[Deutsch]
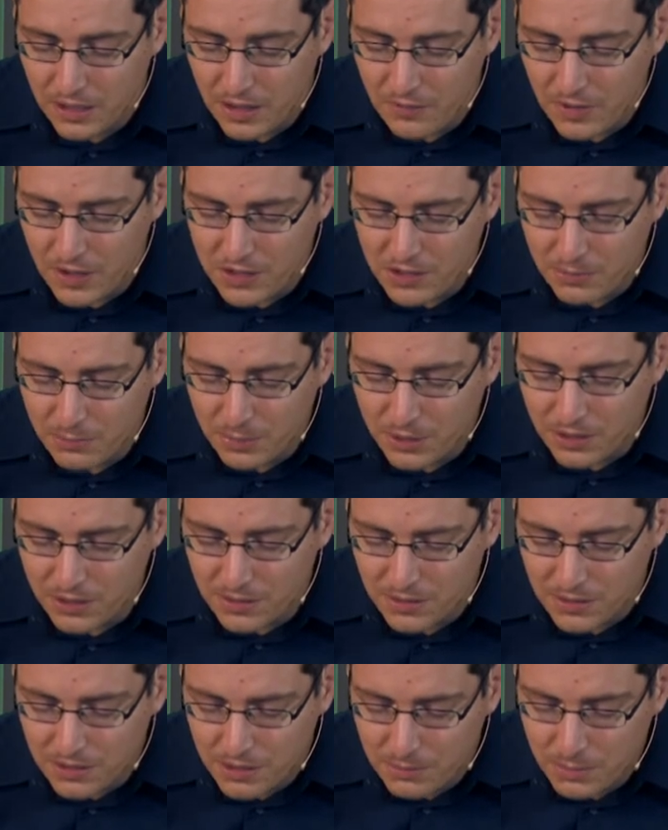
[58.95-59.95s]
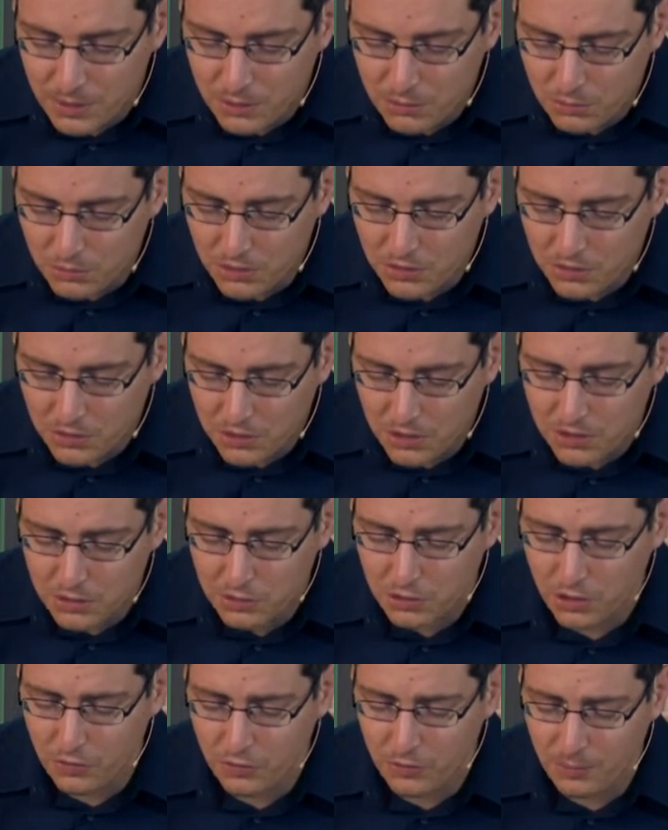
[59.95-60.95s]
welche Prinzipien du uns
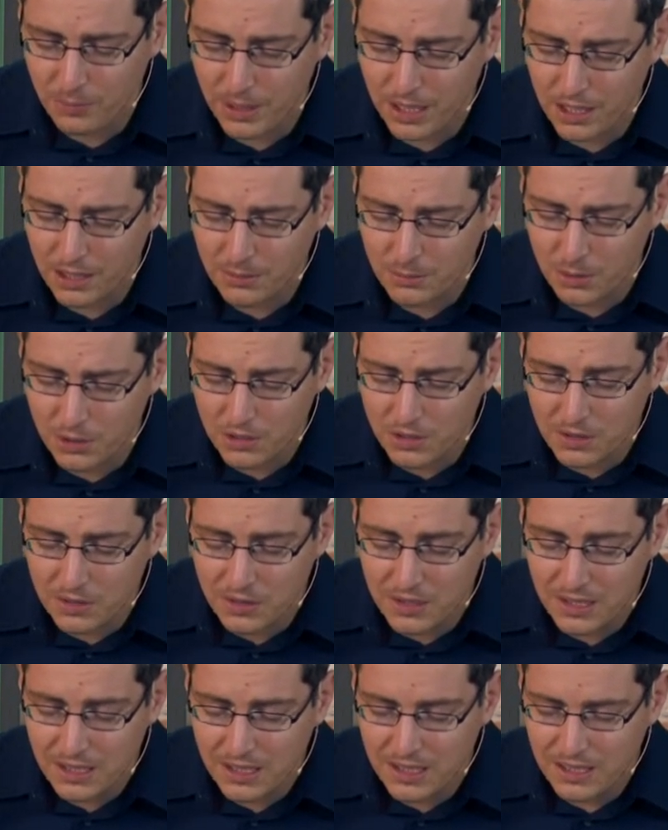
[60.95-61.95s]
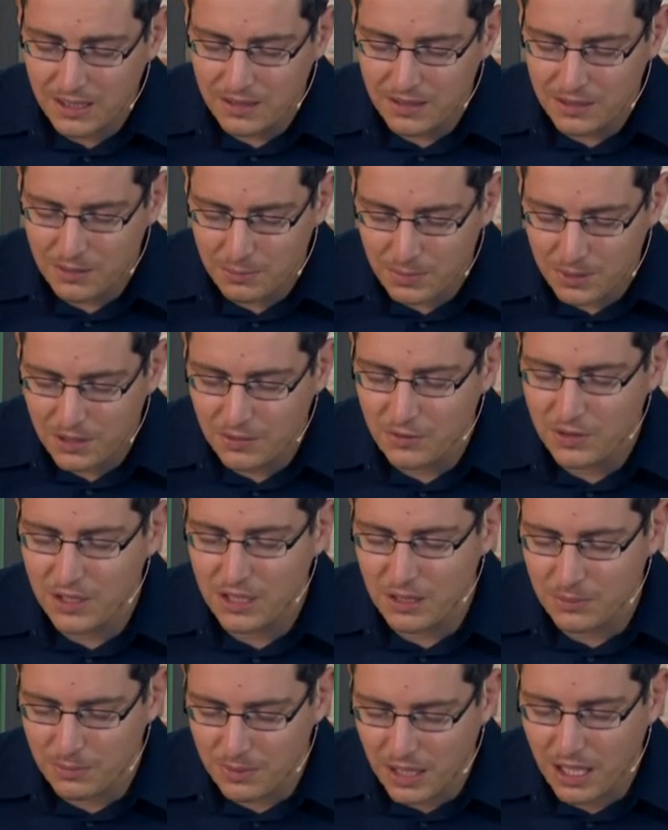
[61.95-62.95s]
heute offenbaren möchtest. Das bitten wir
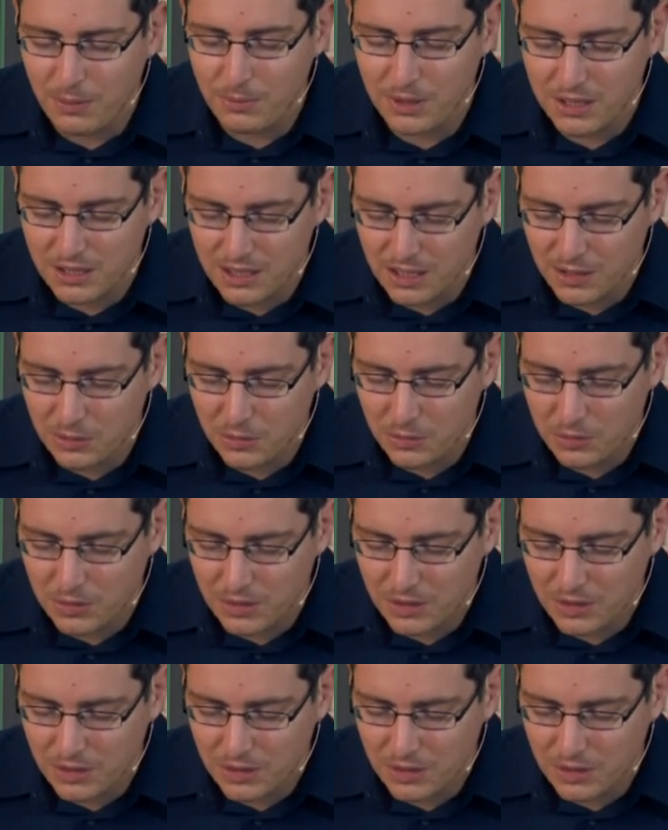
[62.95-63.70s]
im Namen Jesu.